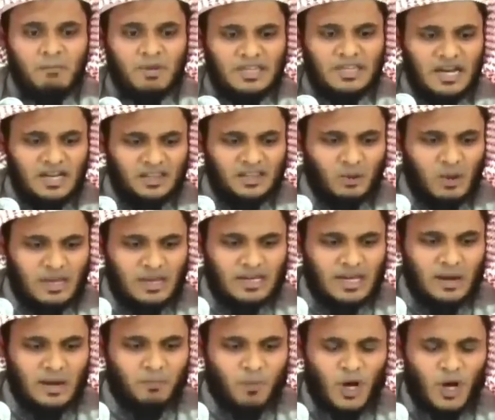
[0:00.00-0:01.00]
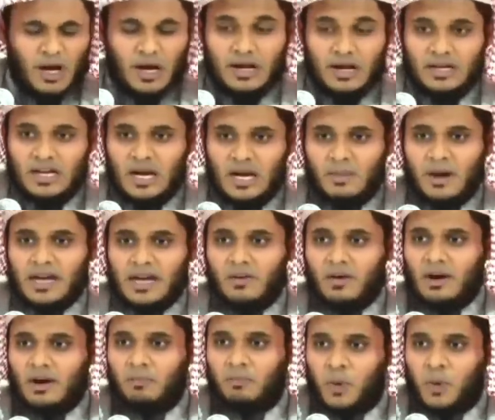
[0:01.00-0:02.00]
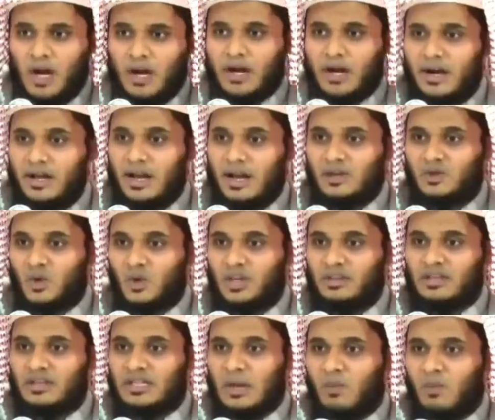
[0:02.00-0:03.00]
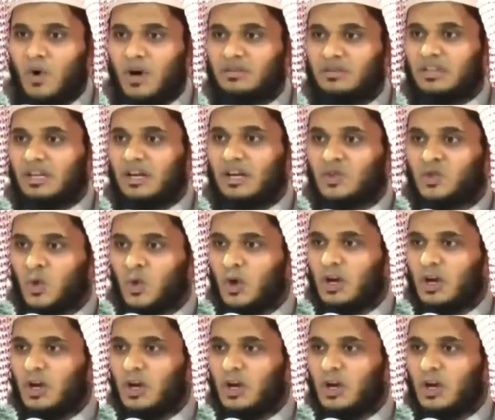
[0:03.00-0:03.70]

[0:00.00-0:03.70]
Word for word: விதத்துவாதிகளை புறக்கணிக்கிற மாதிரி அவங்கள புறக்கணிக்கன்னு சொல்லி இந்த சமூகத்துக்கு